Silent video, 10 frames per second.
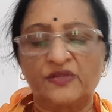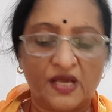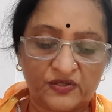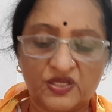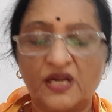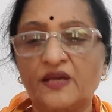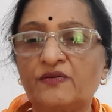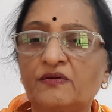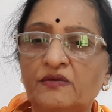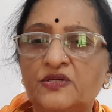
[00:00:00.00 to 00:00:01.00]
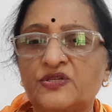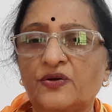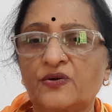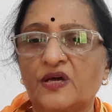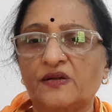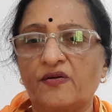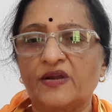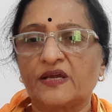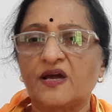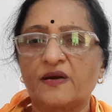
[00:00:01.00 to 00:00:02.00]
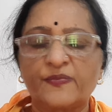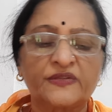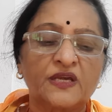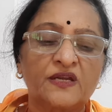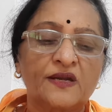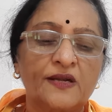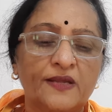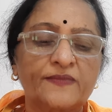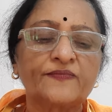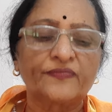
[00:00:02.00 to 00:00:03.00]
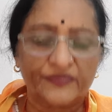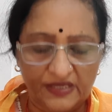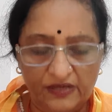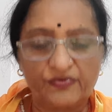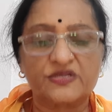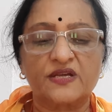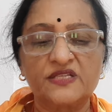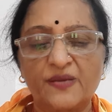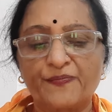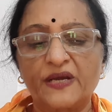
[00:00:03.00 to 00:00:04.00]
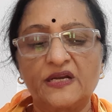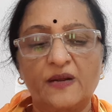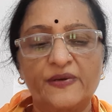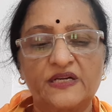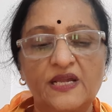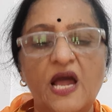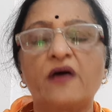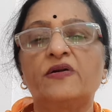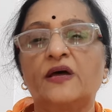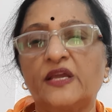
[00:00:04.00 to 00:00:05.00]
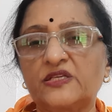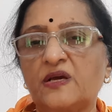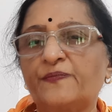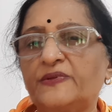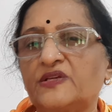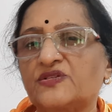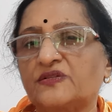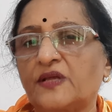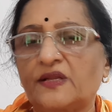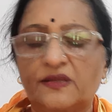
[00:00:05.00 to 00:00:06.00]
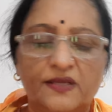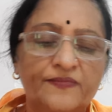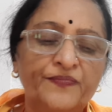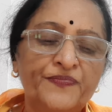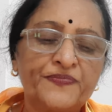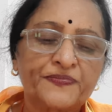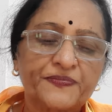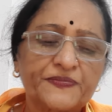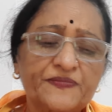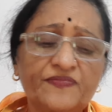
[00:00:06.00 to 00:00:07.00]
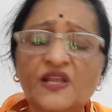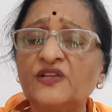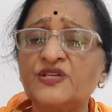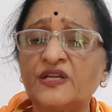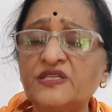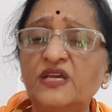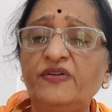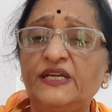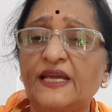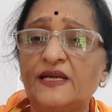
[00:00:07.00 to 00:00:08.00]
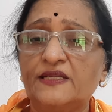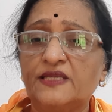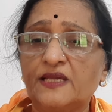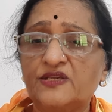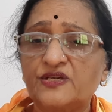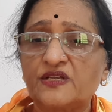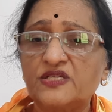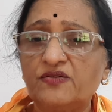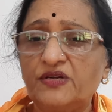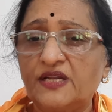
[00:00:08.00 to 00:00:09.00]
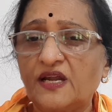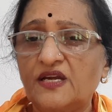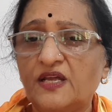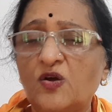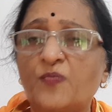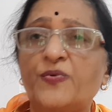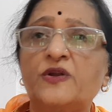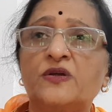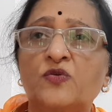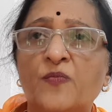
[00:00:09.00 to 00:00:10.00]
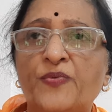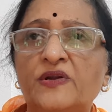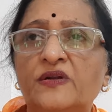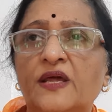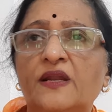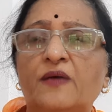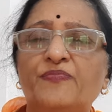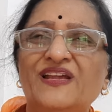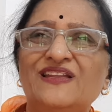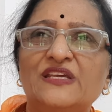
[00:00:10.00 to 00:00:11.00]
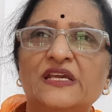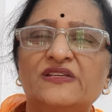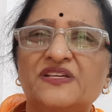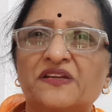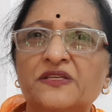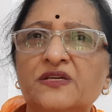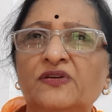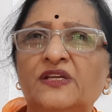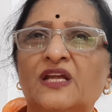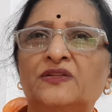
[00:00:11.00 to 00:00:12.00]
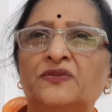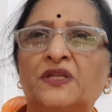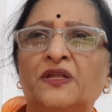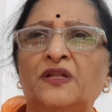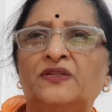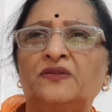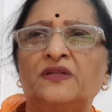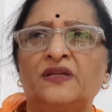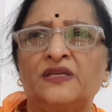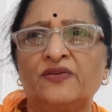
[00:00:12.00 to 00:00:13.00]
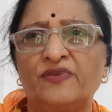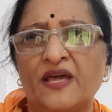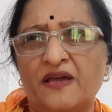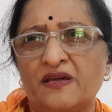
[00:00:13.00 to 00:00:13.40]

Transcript: నాకు చాలా ఇష్టం కూడా ఆవిడే కాకపోతే ఏంటంటే ఈ విషయం చెప్పాలి కాబట్టి ఆవిడ ఎగ్జాంపుల్ తెస్తున్నాను అంతే చిరంజీవి ఇంటికి వెళ్ళింది చిరంజీవి ఇంటికి వెళ్ళి గొప్పలకి గొప్పలు ఉన్నాయని అప్పుడే ఈ చిరంజీవి ఇంటికి వెళ్తుంది వెళ్తుందండి ఈవిడ